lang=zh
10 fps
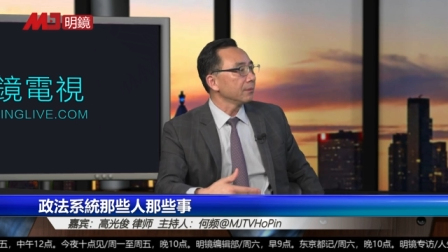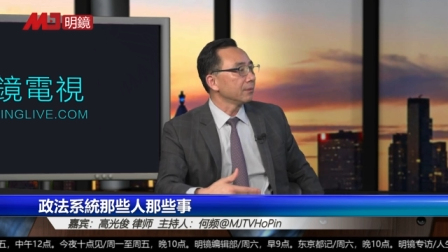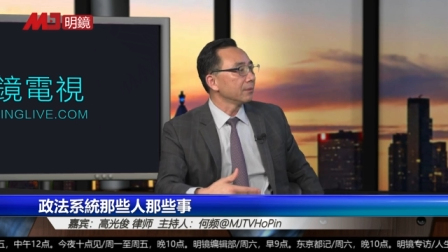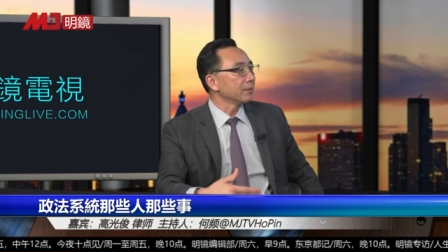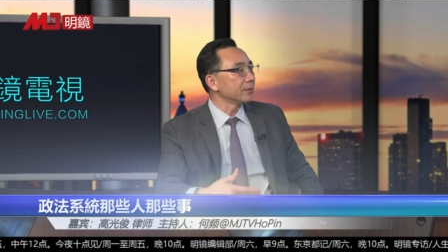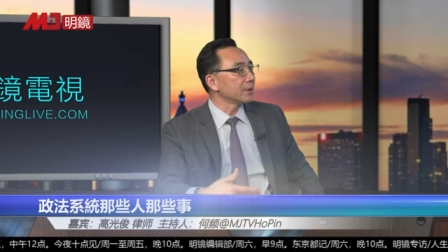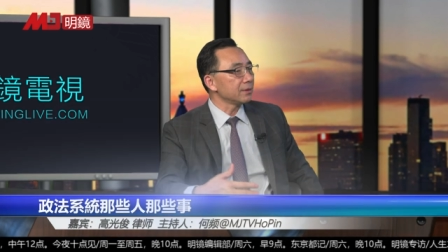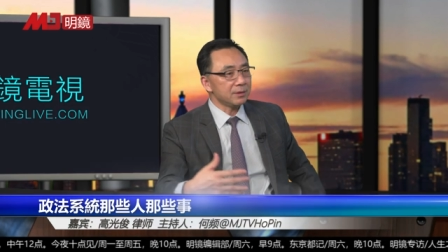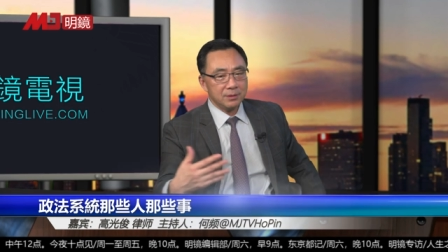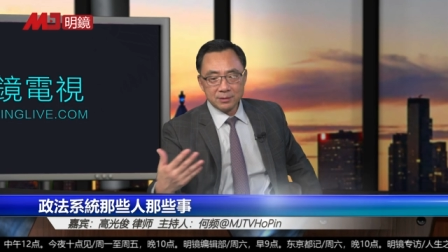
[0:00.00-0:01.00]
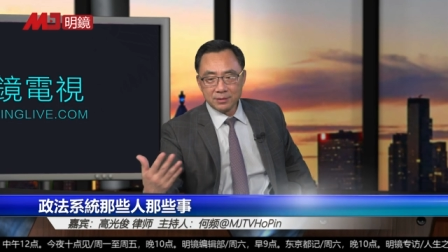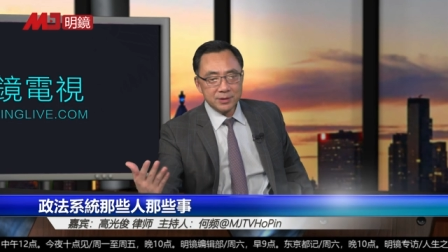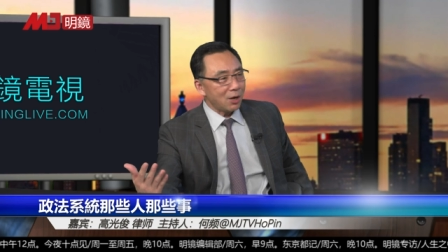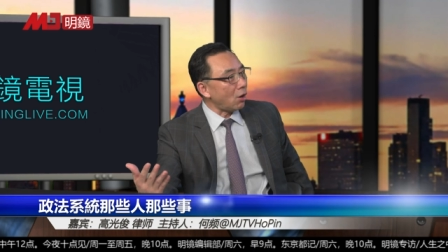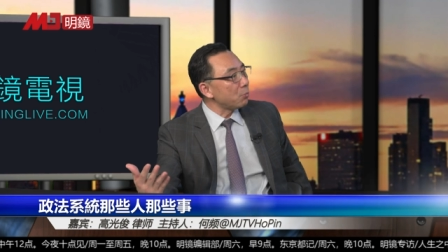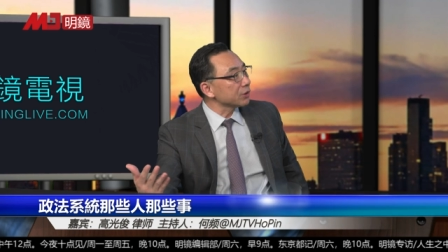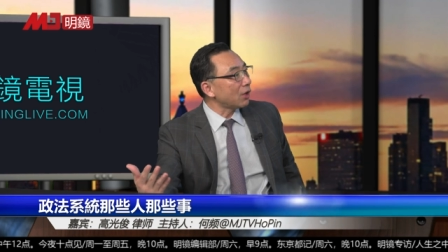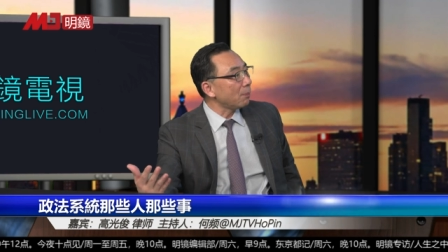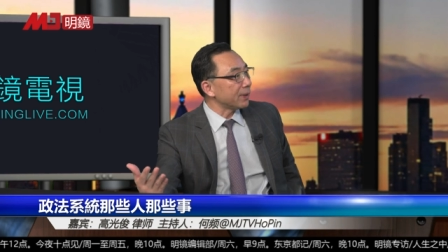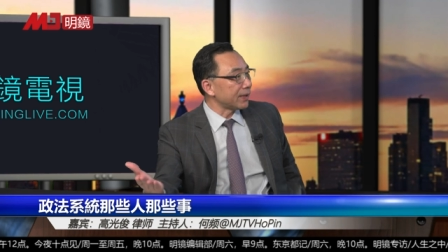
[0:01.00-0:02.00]
你像黄伯
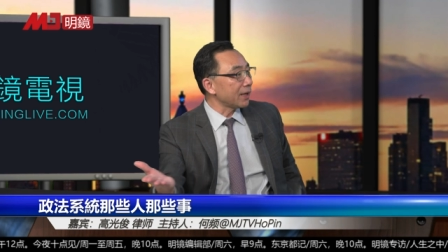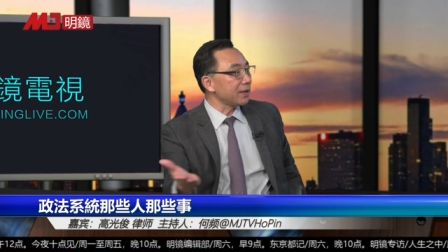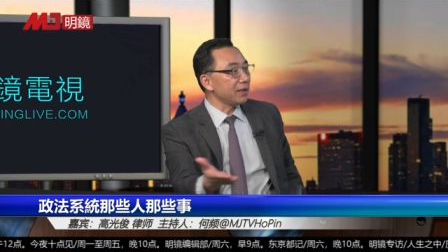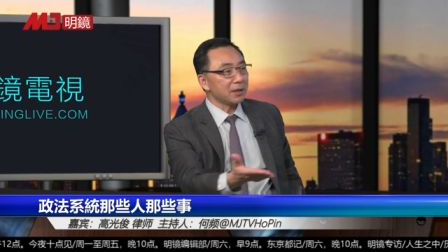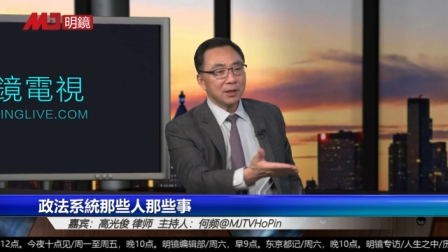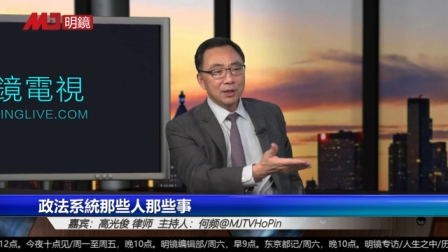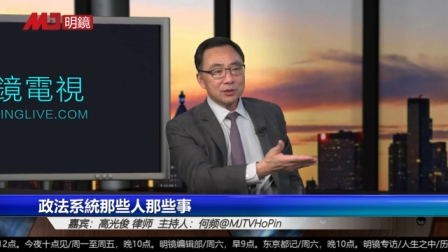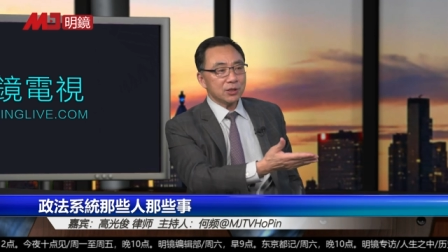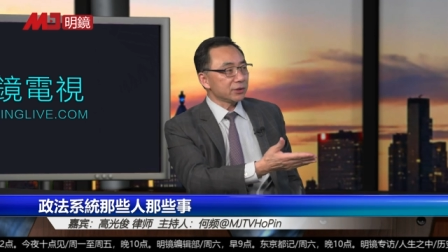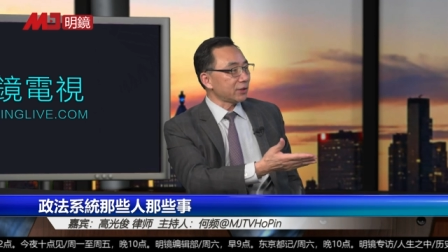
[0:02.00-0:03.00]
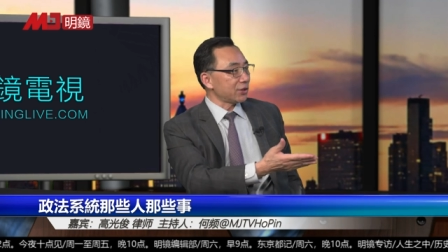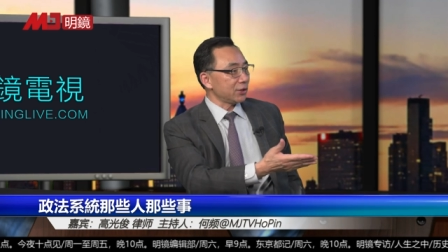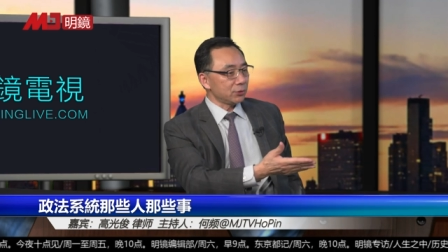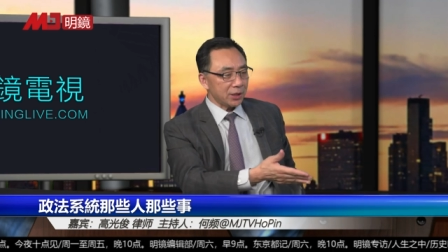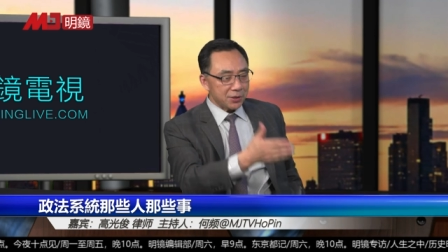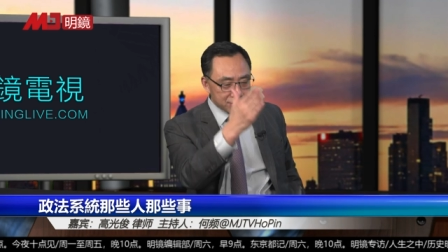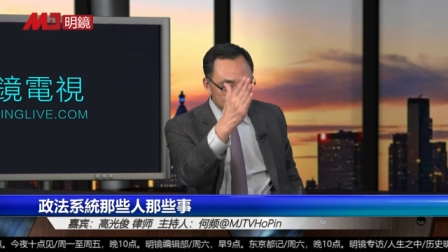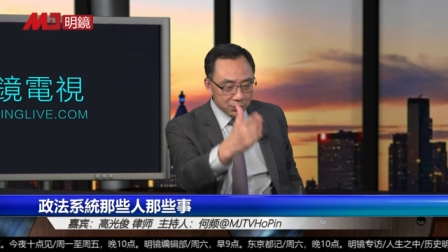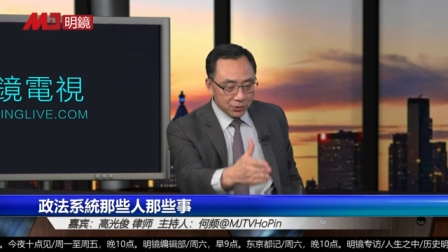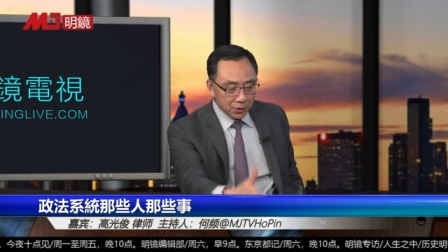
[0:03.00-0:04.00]
韬本来可以撤退到西路，但是就
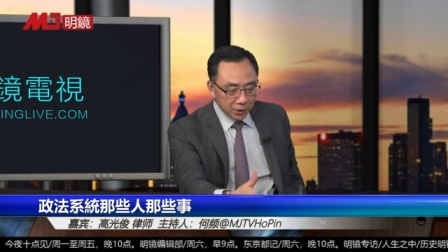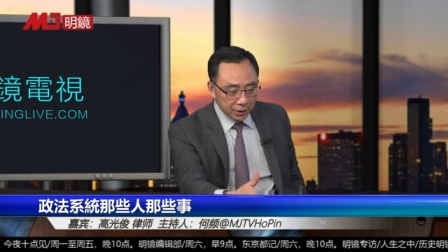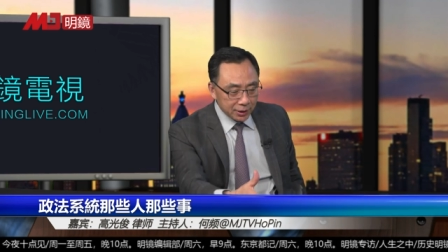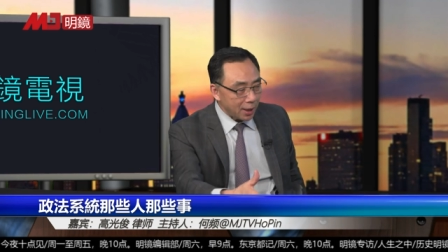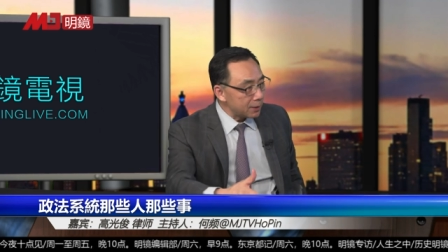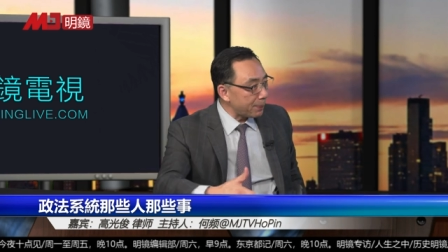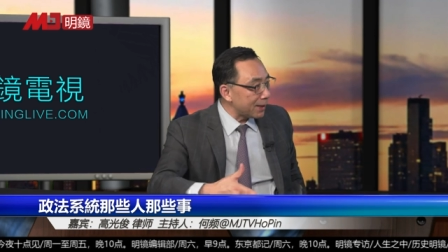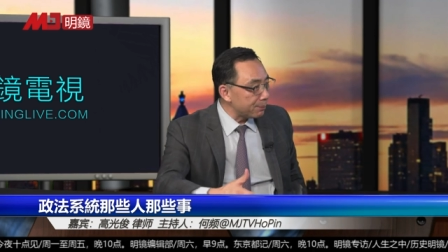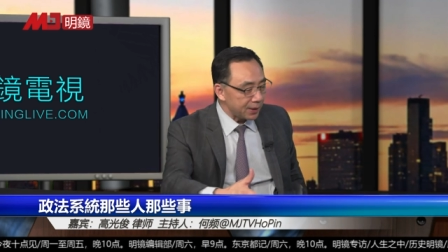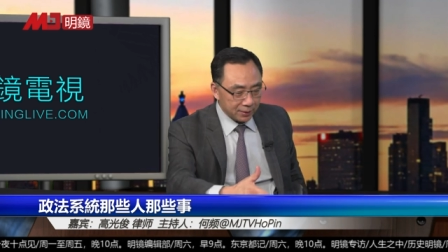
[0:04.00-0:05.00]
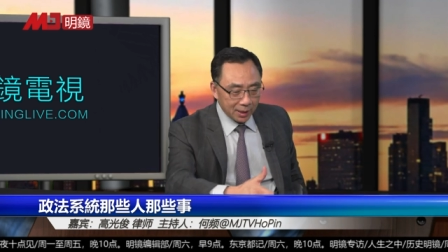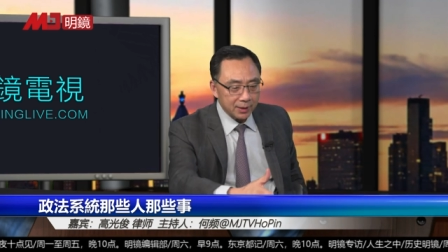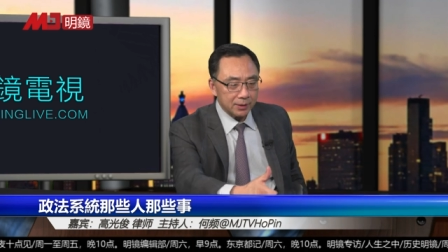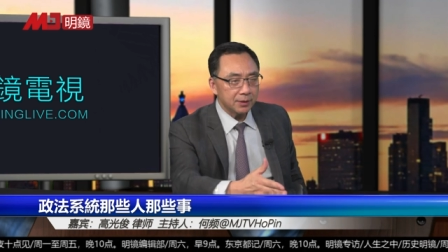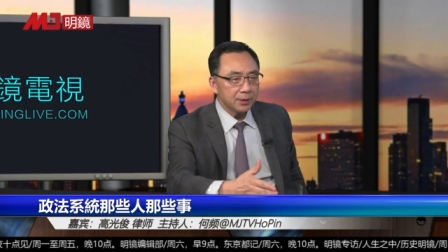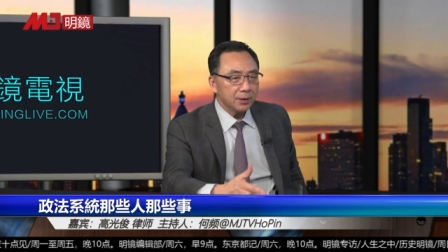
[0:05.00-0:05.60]
是一叛变，他那个